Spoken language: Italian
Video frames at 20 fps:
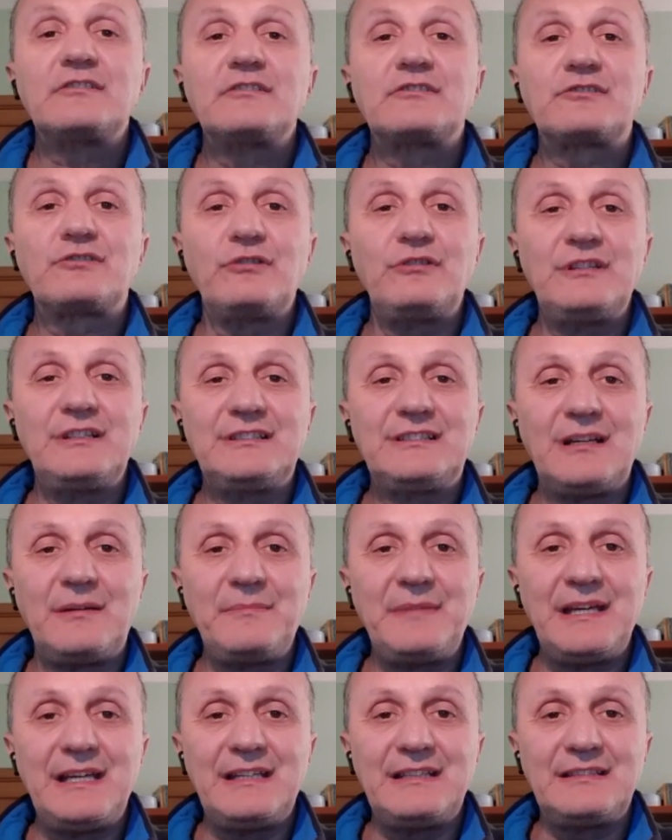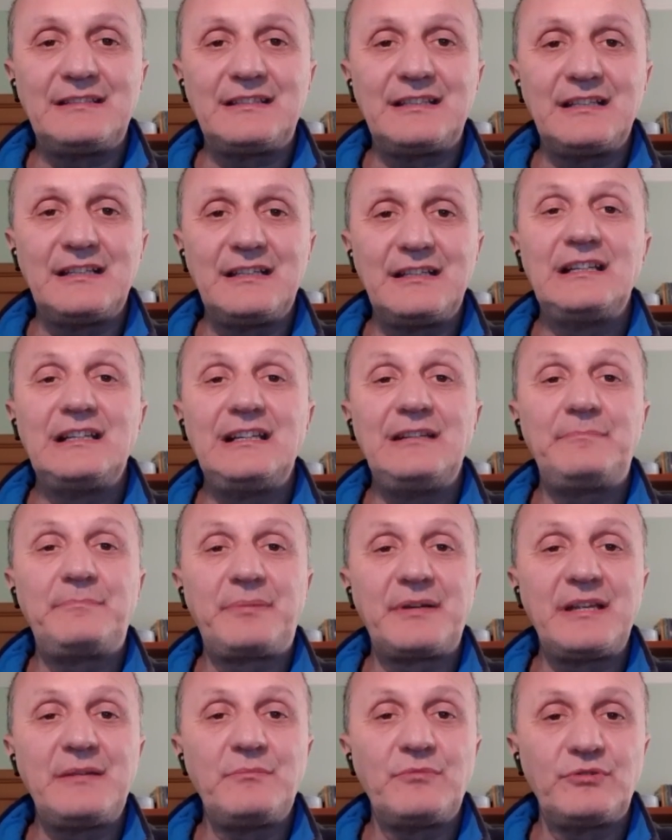Solitamente il
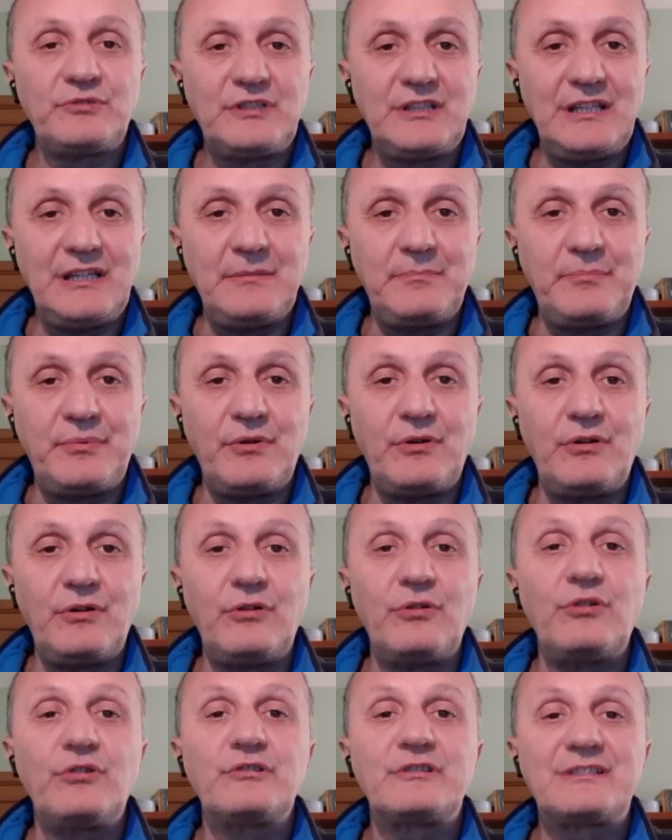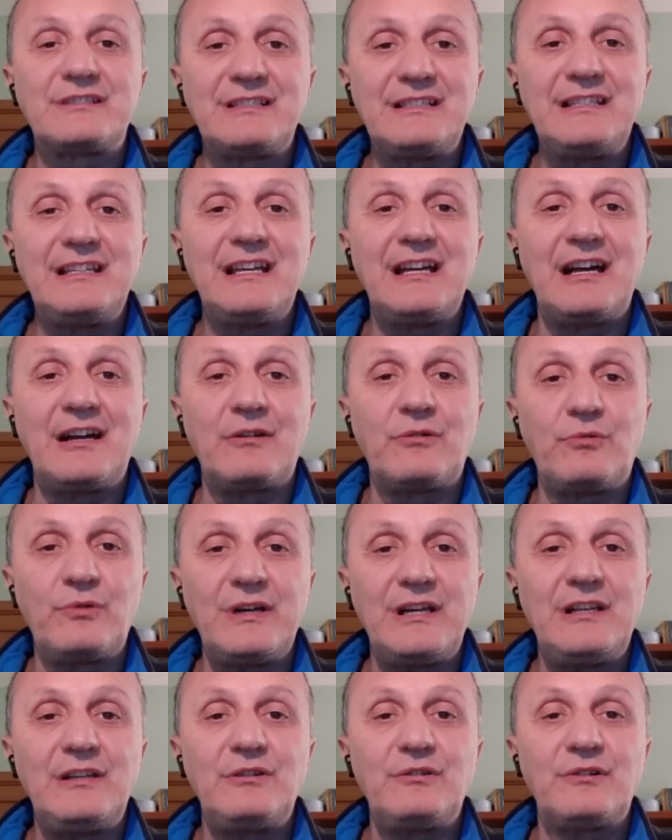primo tipo, ossia
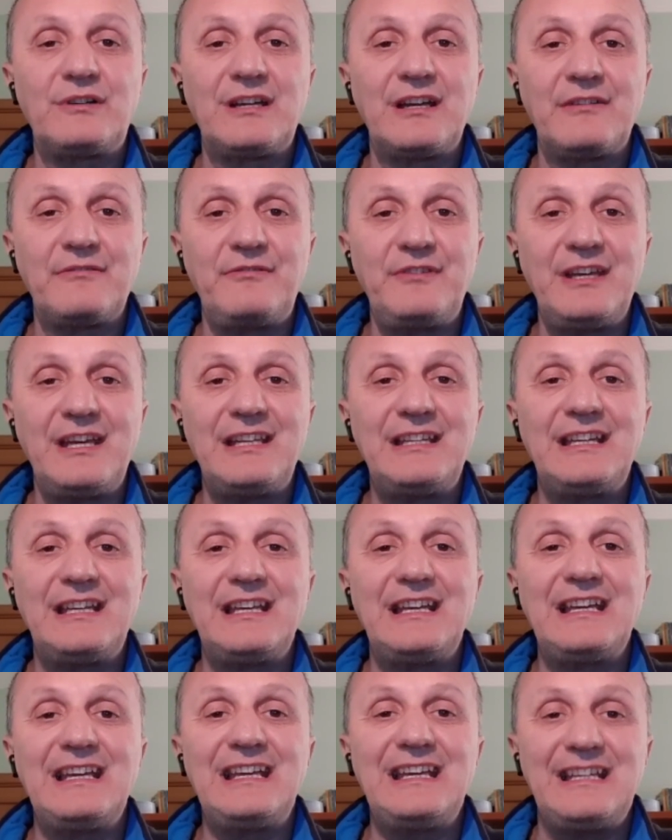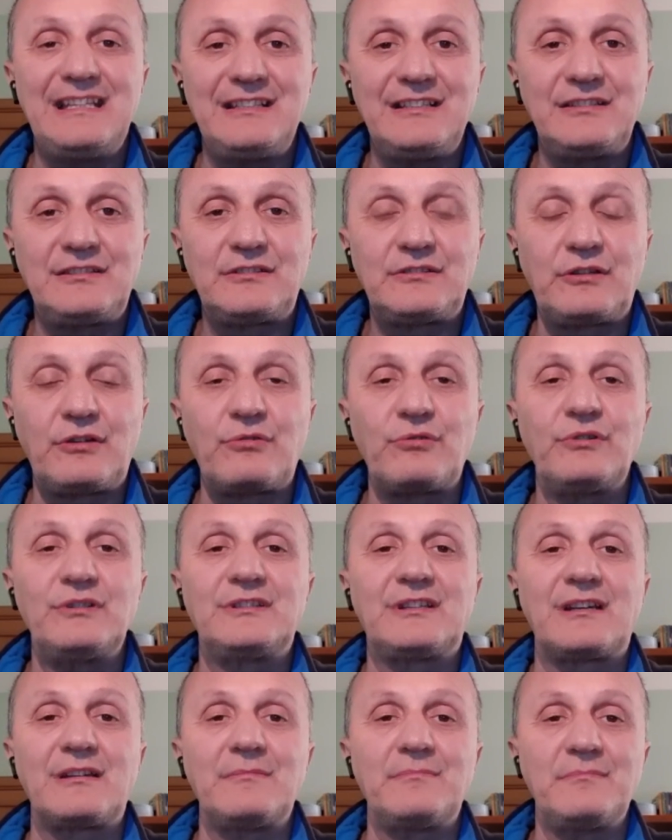quello che avviene entro i
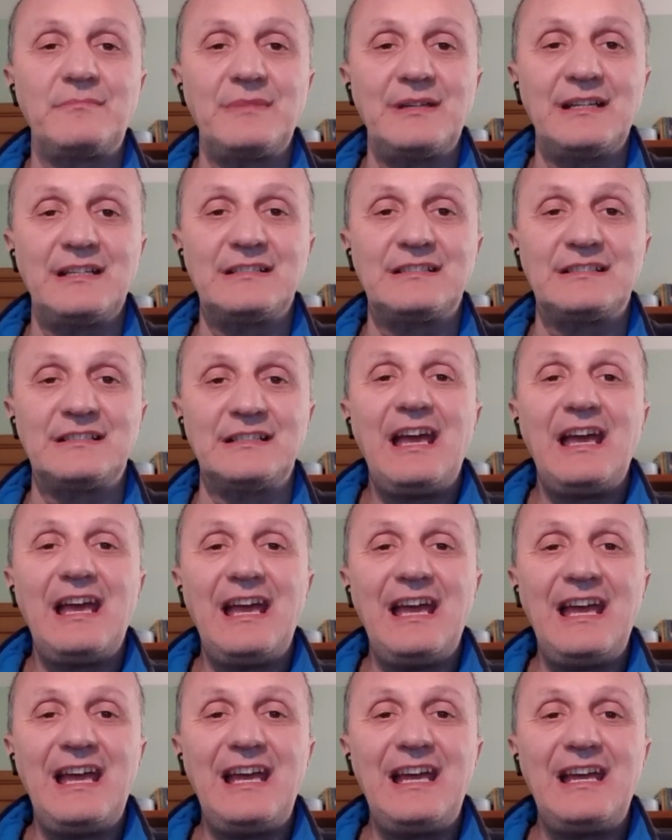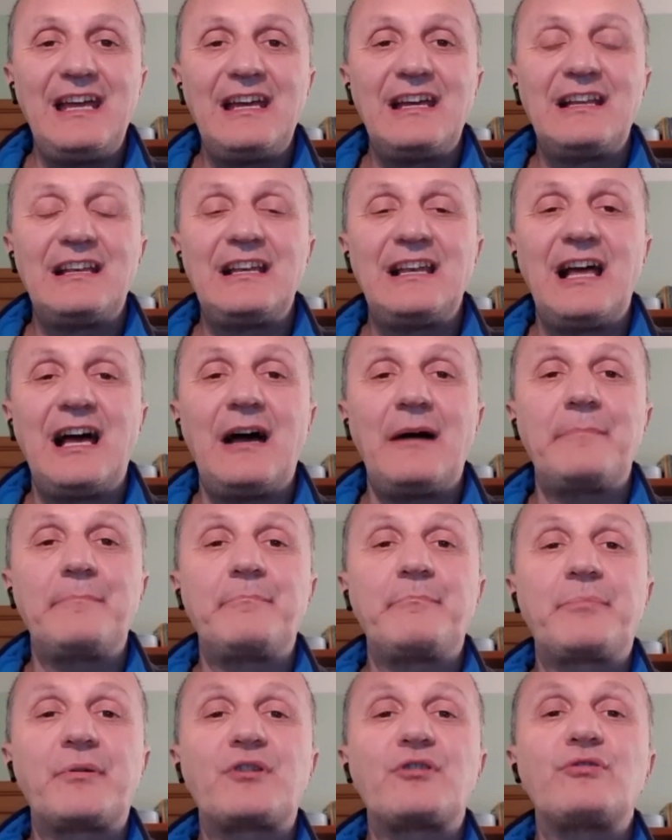tre mesi, è la
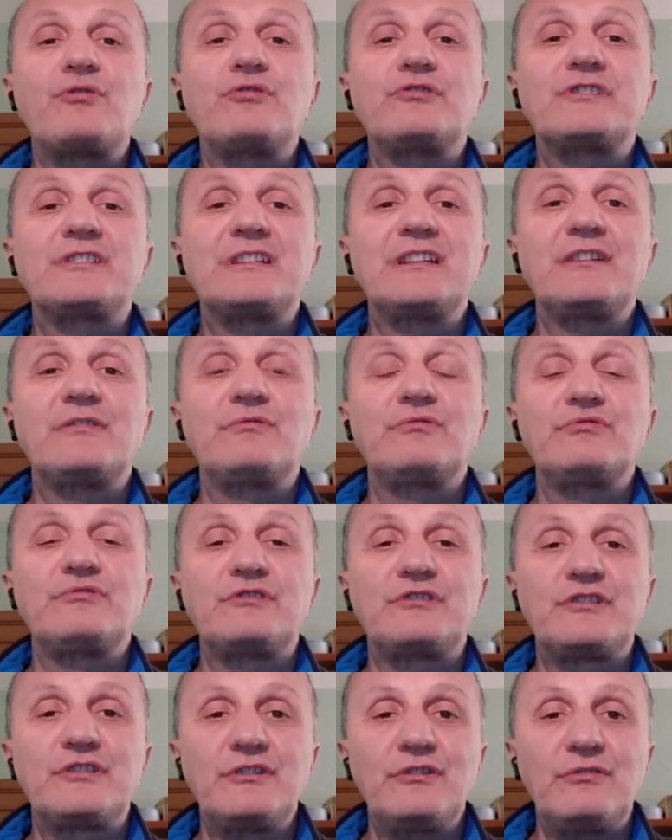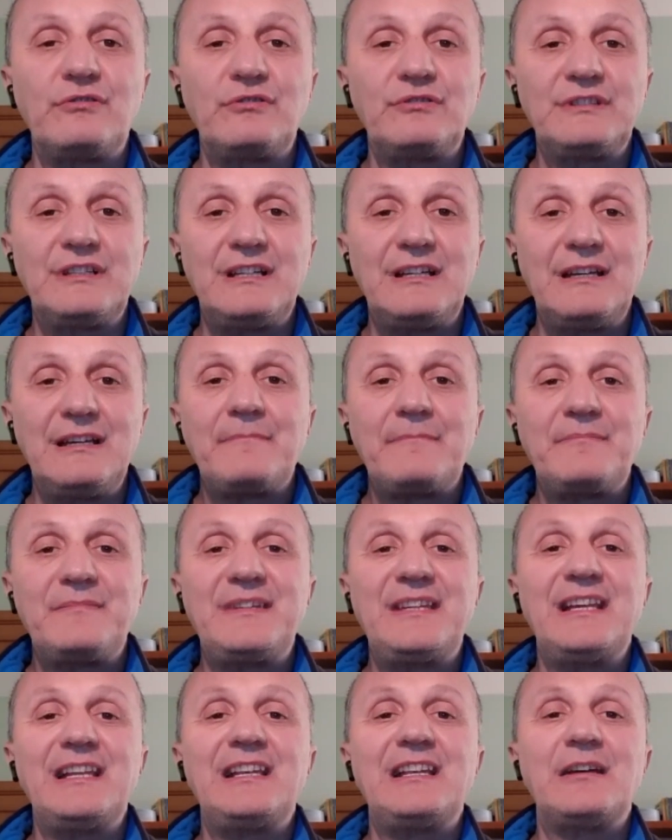prosecuzione
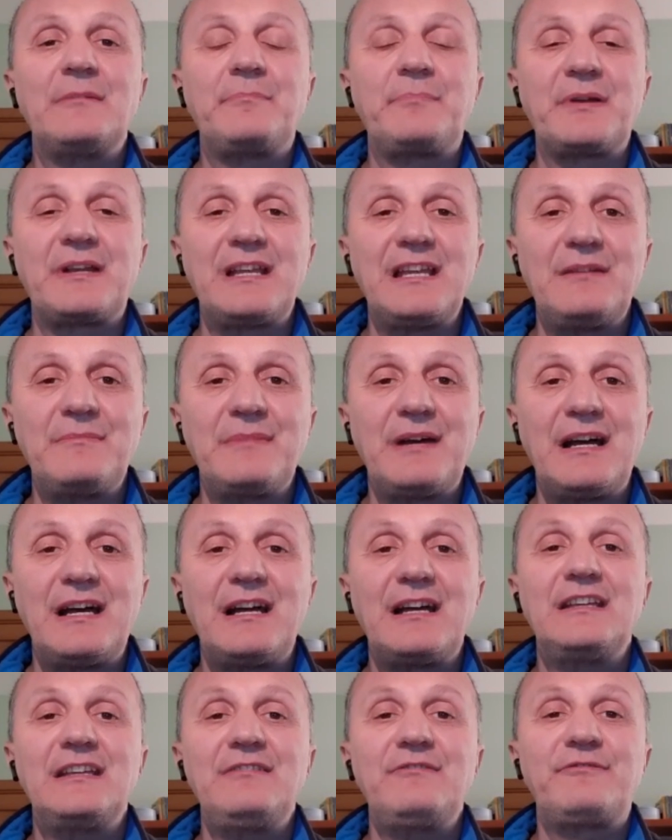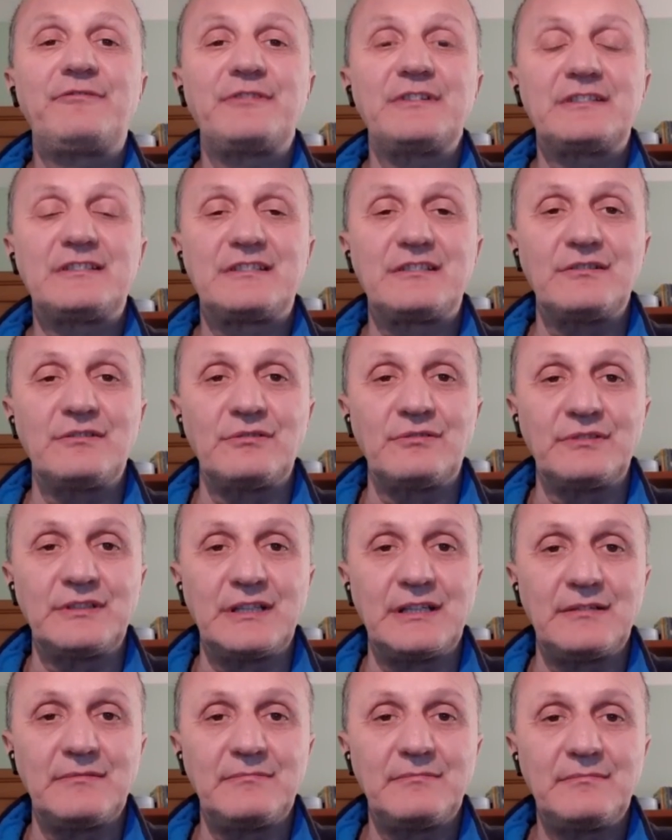della prima
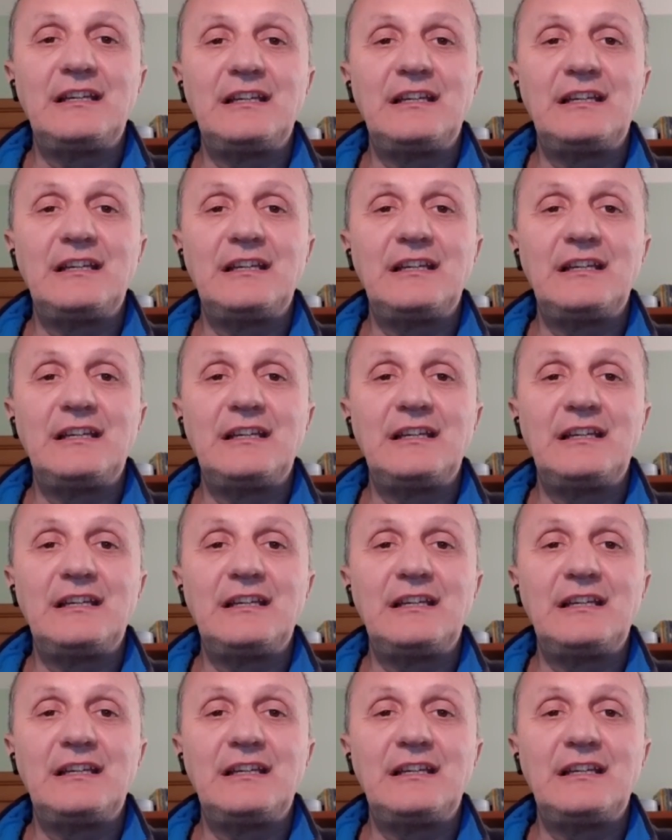infezione.